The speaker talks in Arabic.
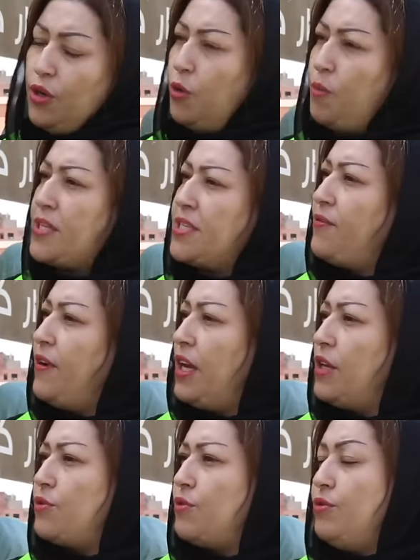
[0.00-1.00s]
من
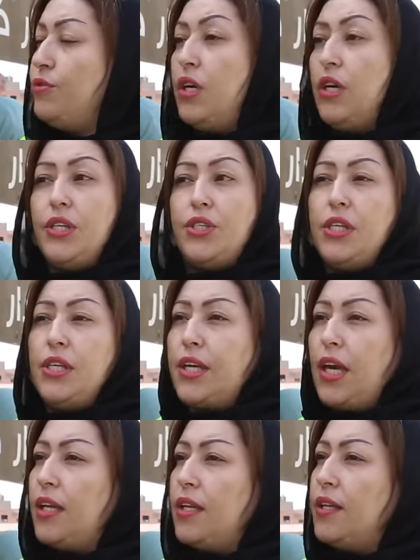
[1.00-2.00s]
2018 لدابا وانا دافعه عليهم
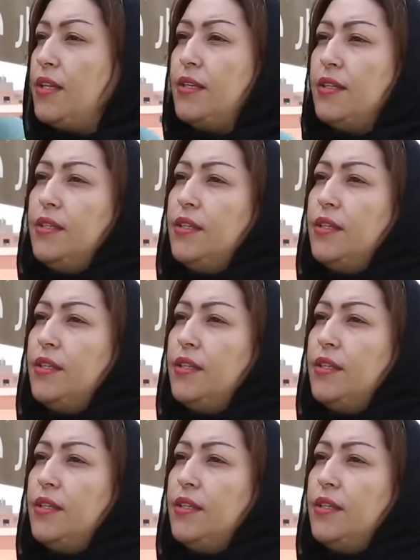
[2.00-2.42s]
كل شيء